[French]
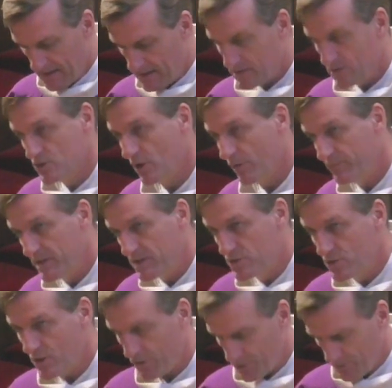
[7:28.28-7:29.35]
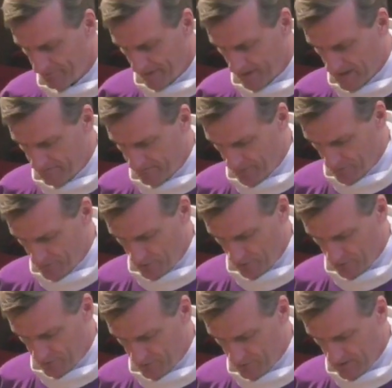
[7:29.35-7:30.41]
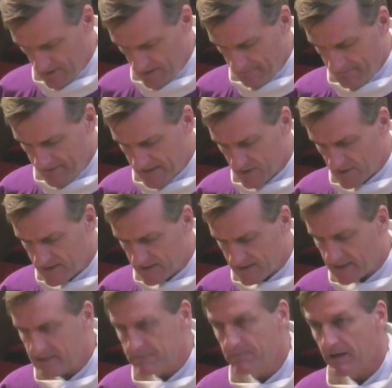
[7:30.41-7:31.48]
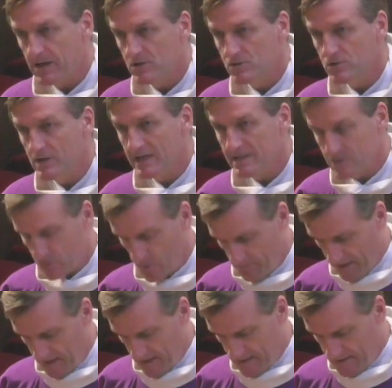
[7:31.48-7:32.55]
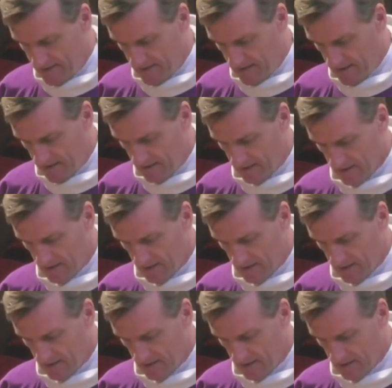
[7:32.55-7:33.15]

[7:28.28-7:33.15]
sauf bien sûr entre Pâques et Pentecôte parce que cette expérience de la sobriété